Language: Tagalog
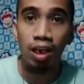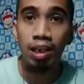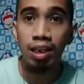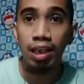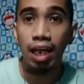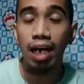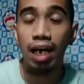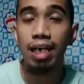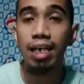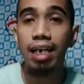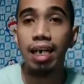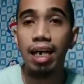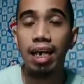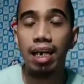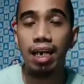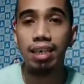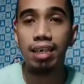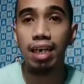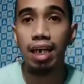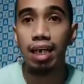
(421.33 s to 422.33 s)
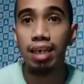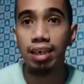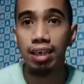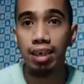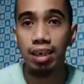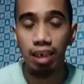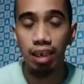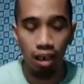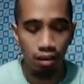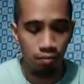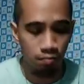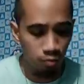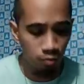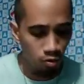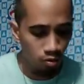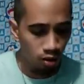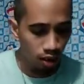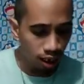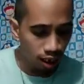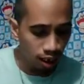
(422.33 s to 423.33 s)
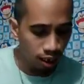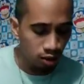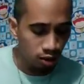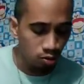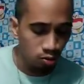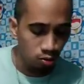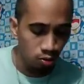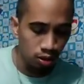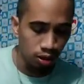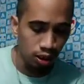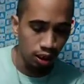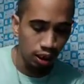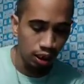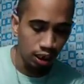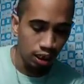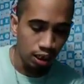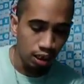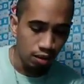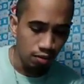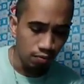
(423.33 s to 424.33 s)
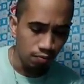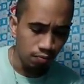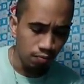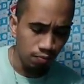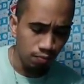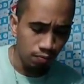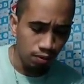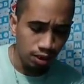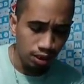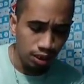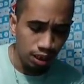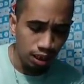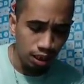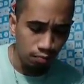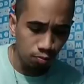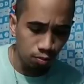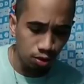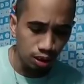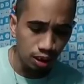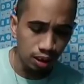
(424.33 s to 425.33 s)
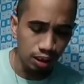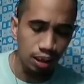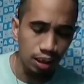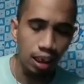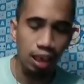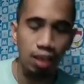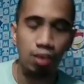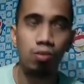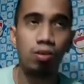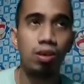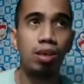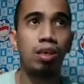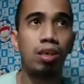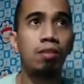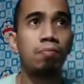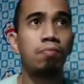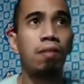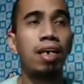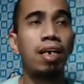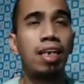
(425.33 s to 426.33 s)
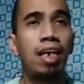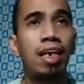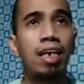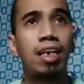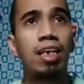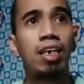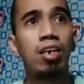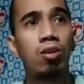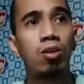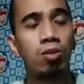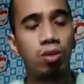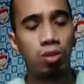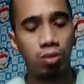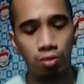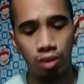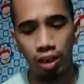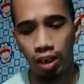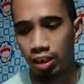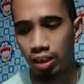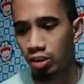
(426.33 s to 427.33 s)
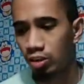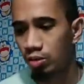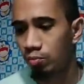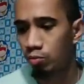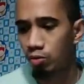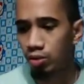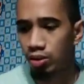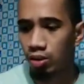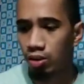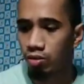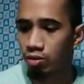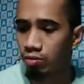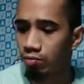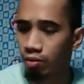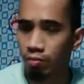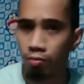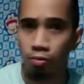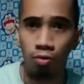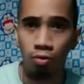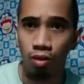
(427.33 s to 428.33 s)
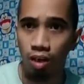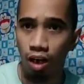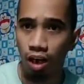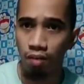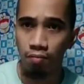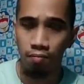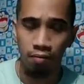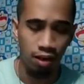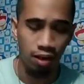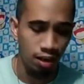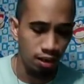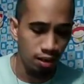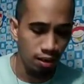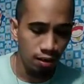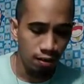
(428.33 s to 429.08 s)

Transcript: Tyler, nasakay ni John Paul A. Guse. Minsan na po siyang tinalo ni Batang Heroes na nakita ko po sa lumang programa.